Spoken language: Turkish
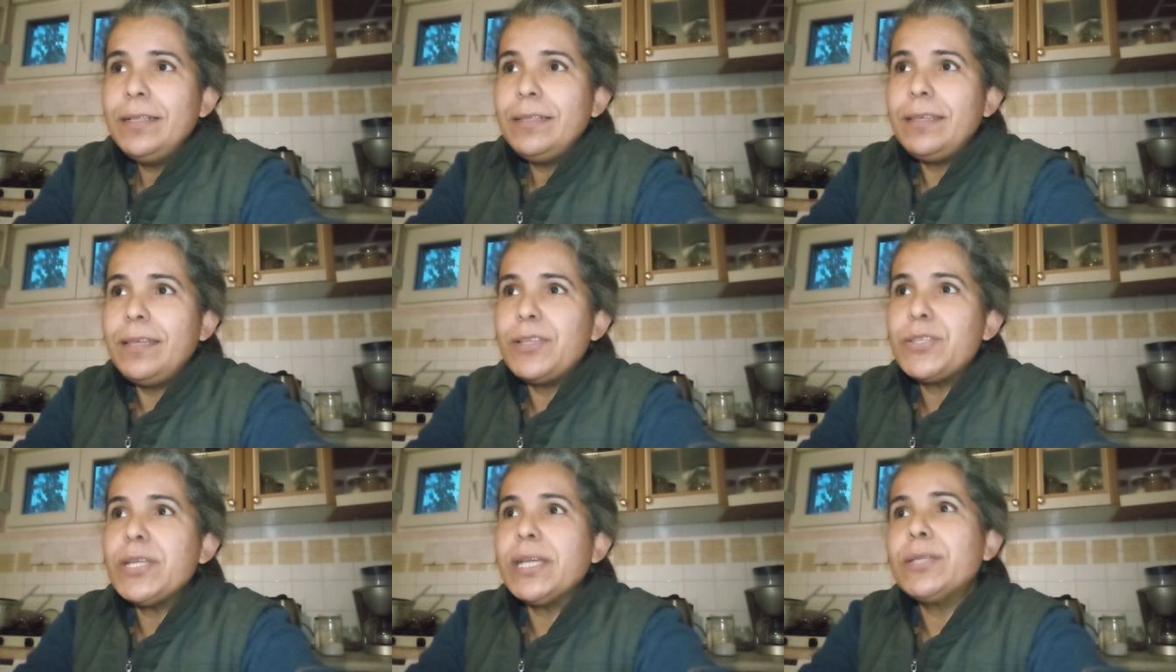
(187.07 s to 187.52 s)

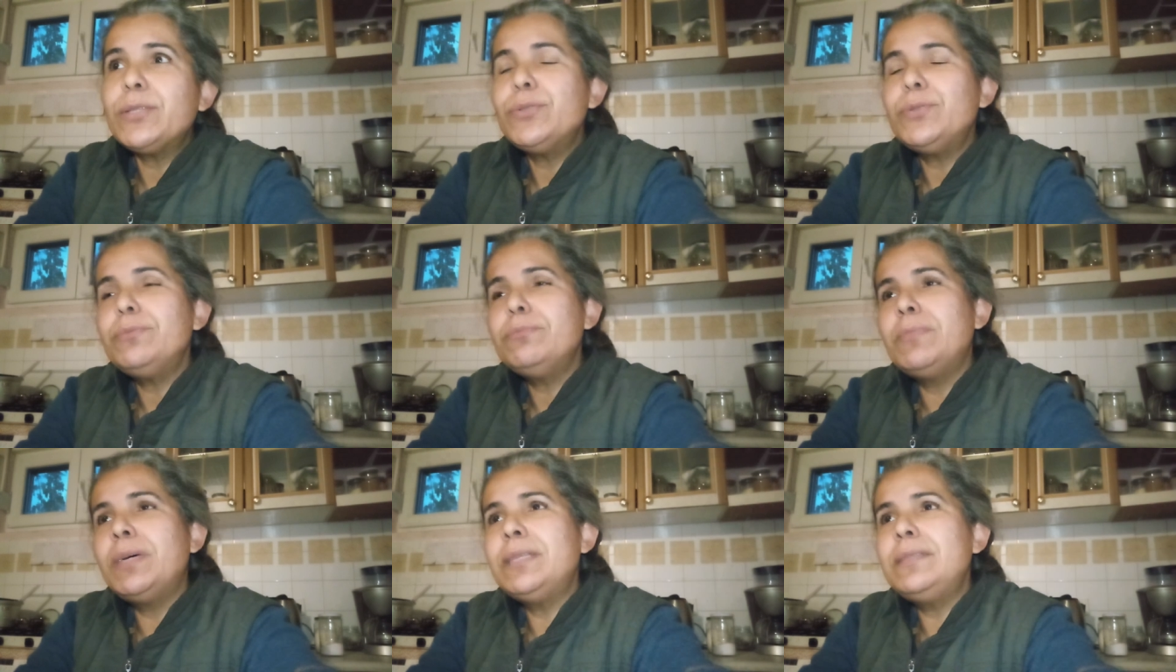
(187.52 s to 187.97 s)
Geçen
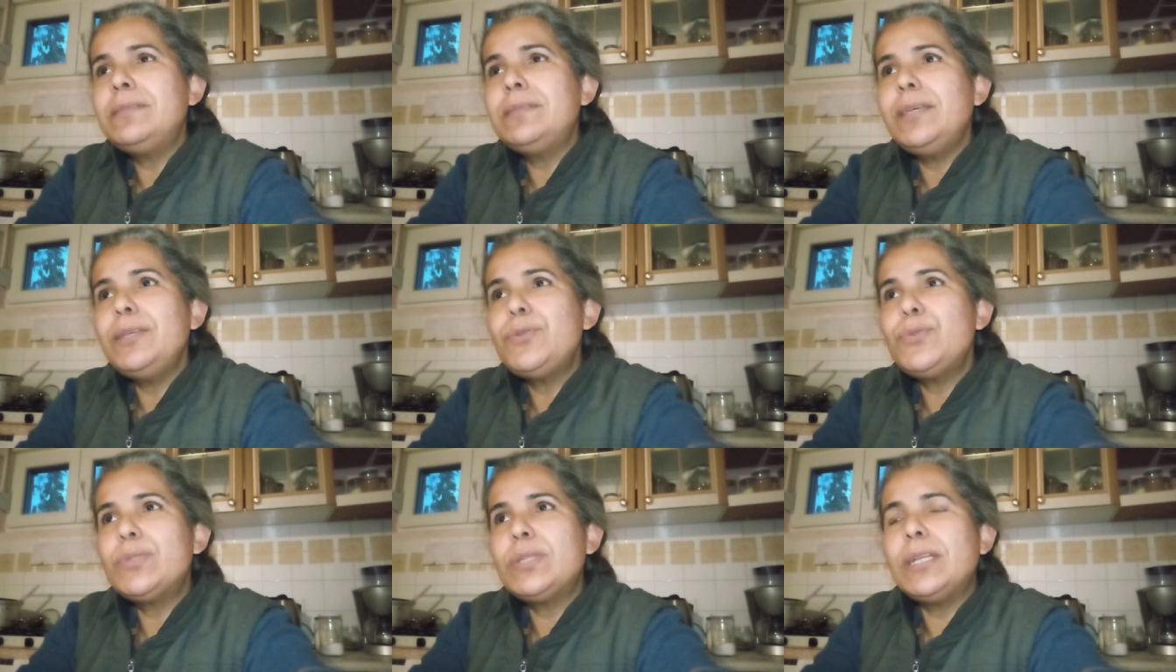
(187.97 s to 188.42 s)
gün
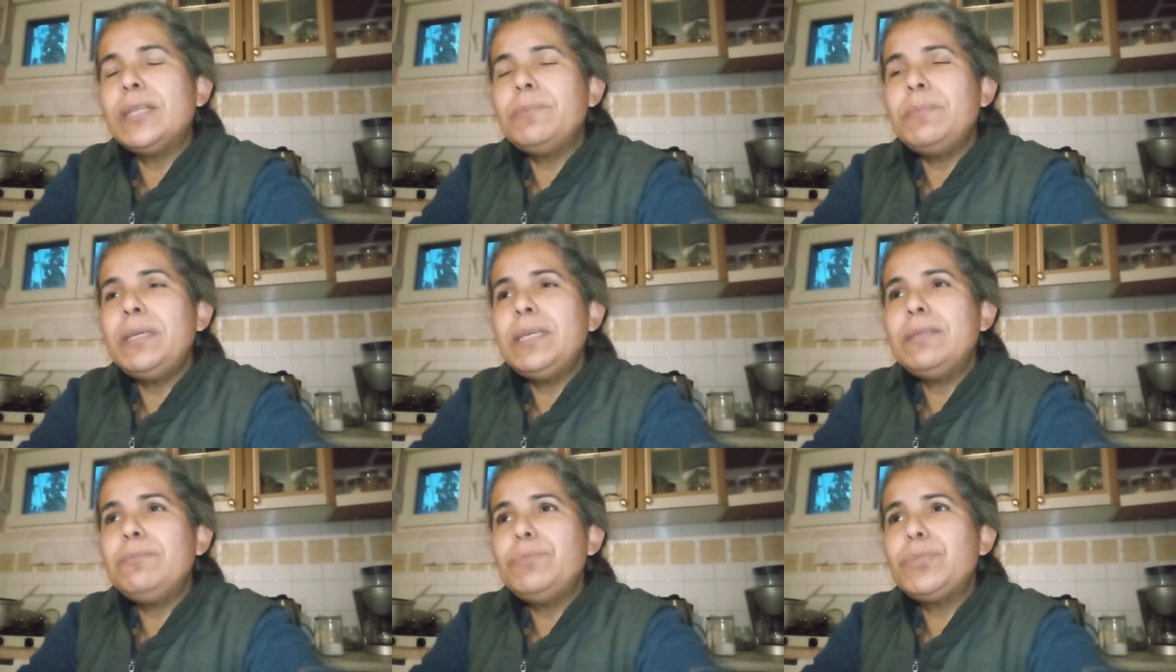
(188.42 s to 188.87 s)
mandıraya süt
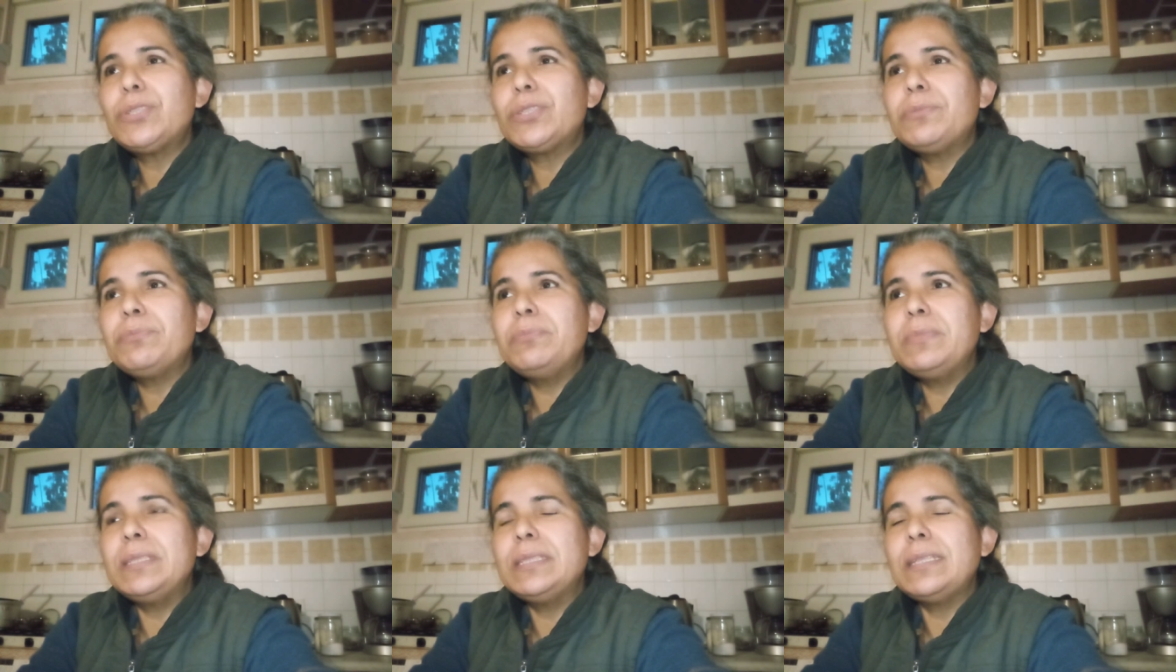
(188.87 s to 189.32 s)
almaya
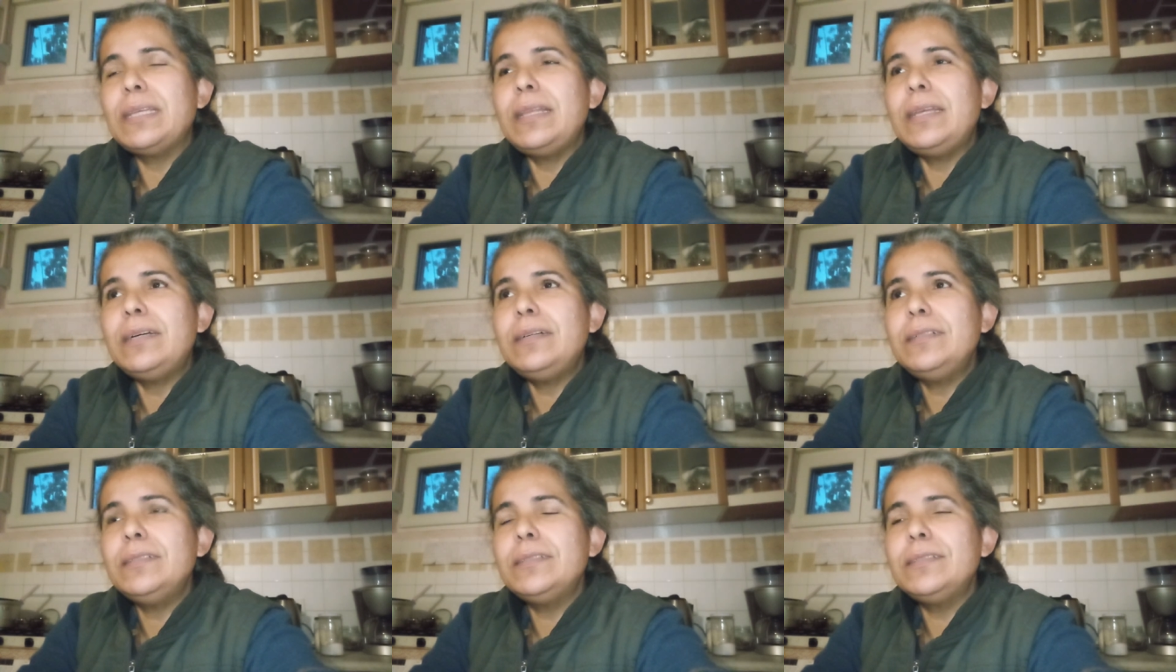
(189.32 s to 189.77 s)
gitmiştim
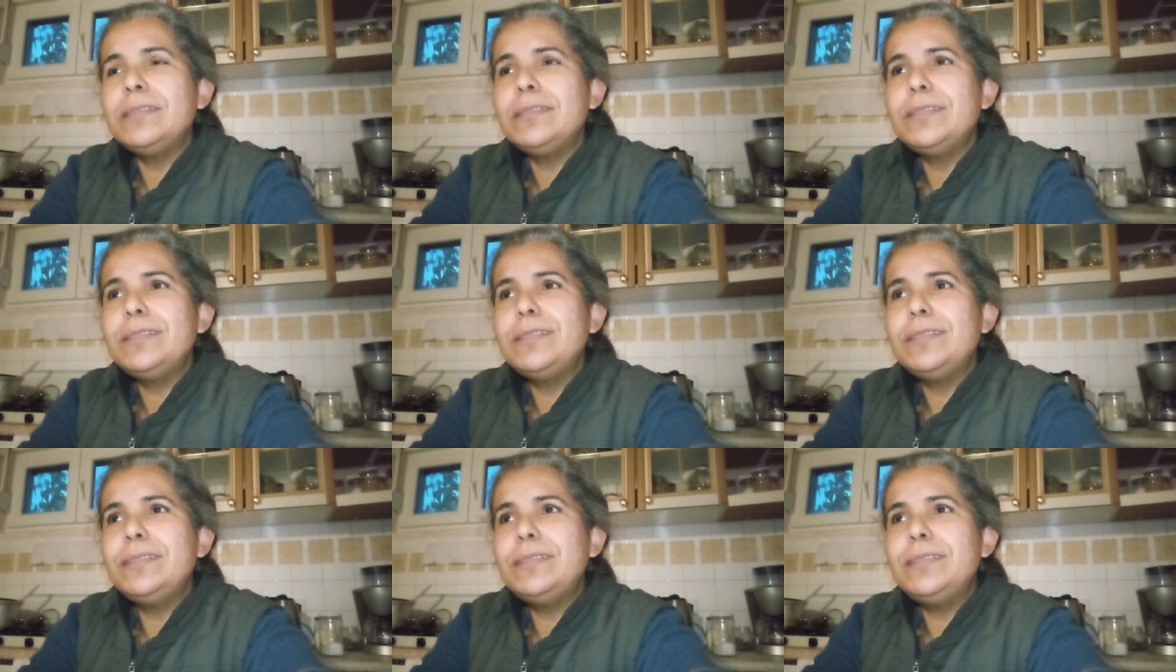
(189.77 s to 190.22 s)
mesela. E,
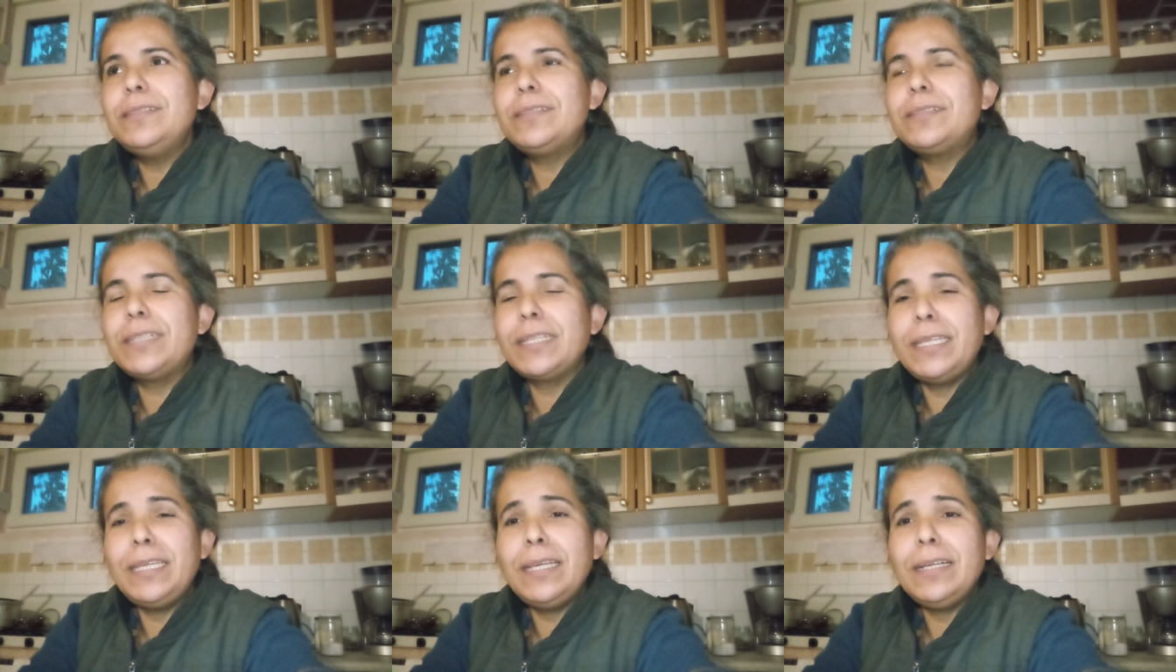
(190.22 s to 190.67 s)

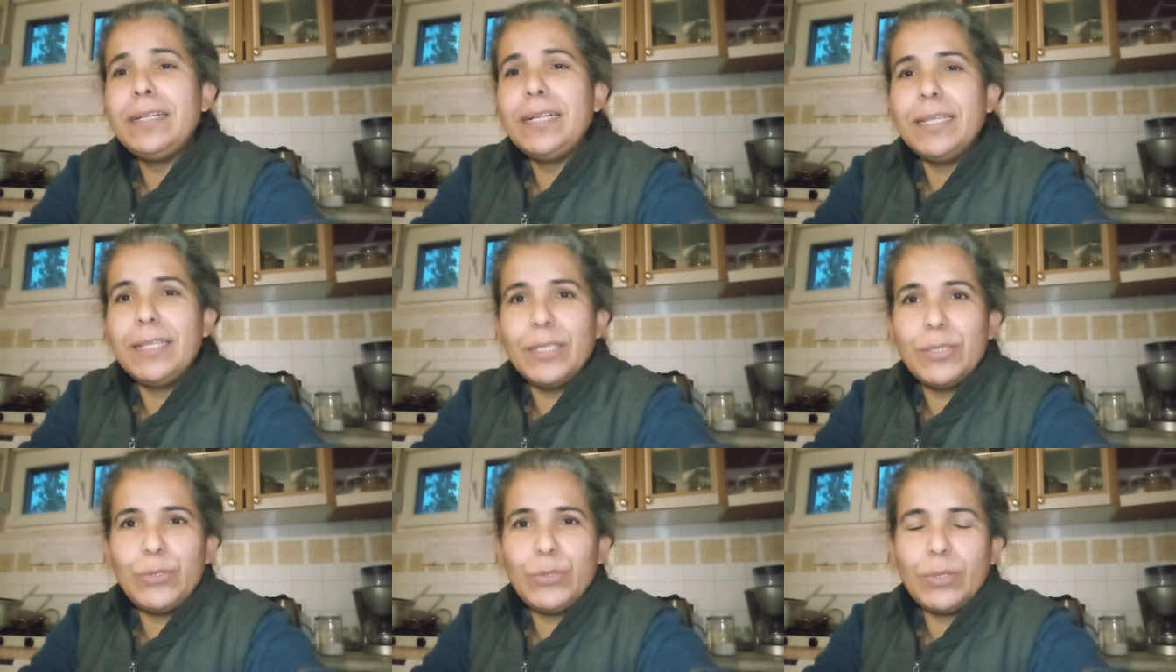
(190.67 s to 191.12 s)
rakıya
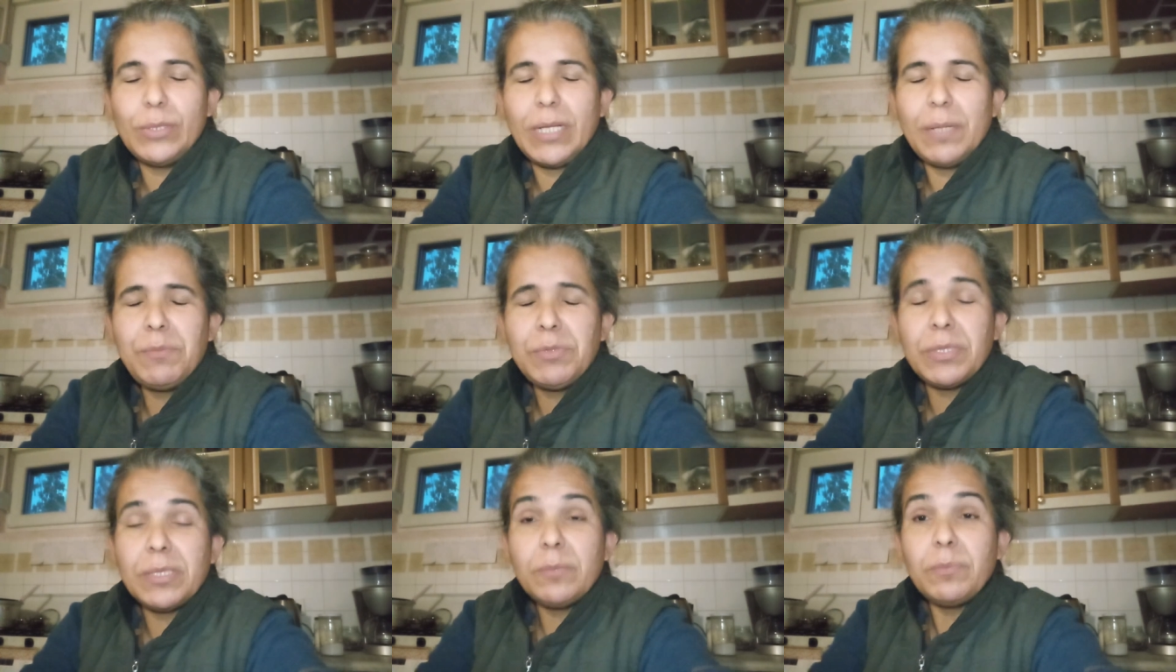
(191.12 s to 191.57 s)

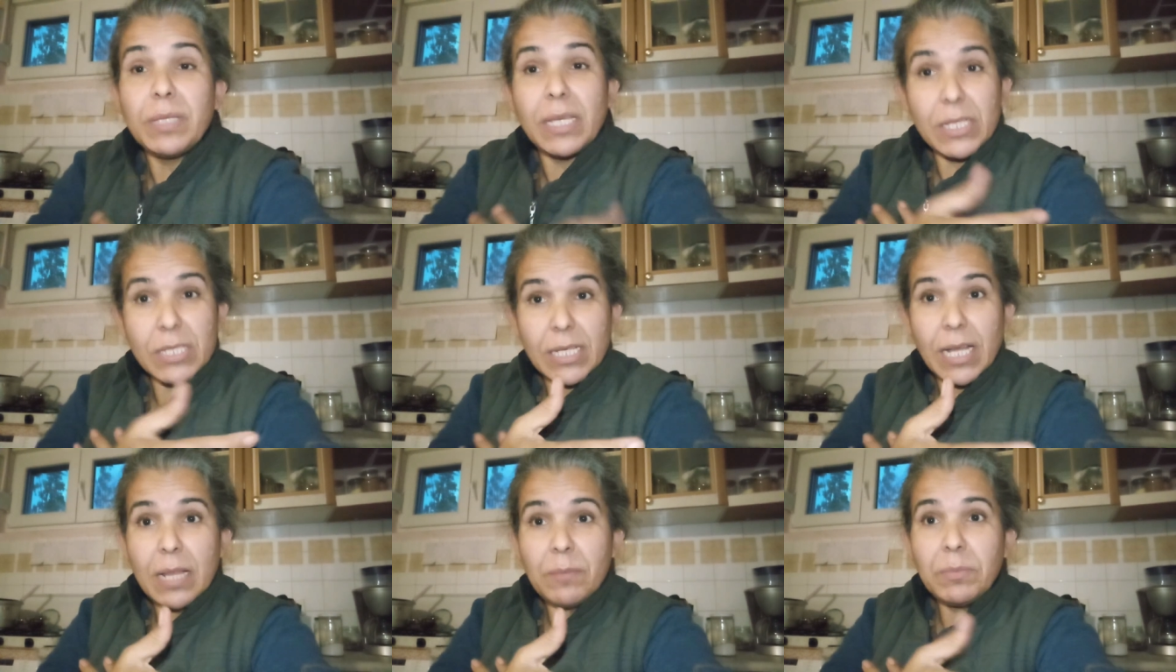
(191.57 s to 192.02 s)
kaynatıyorlarmış. Dedim
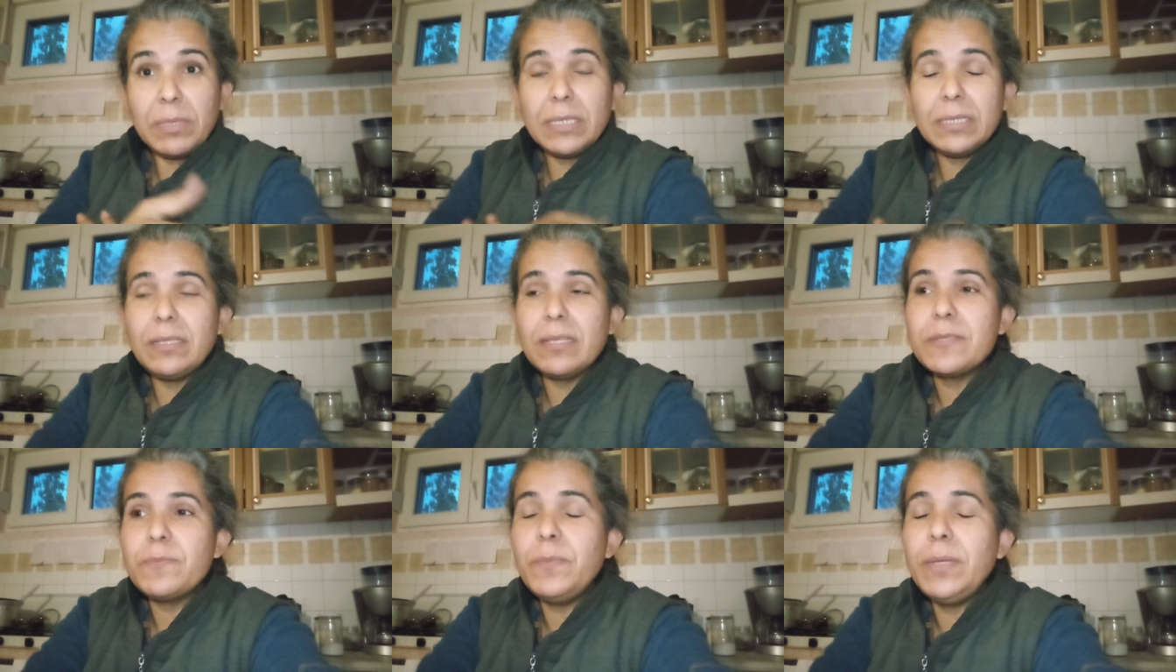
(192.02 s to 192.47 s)
geç
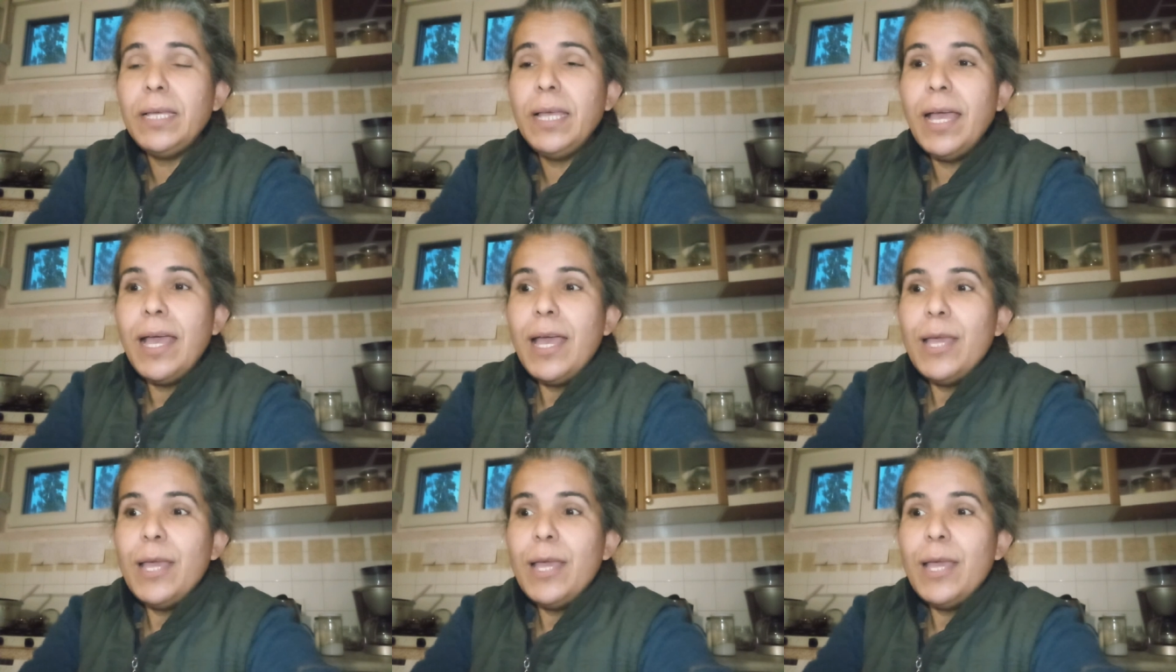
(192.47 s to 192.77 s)
kalmadınız mı?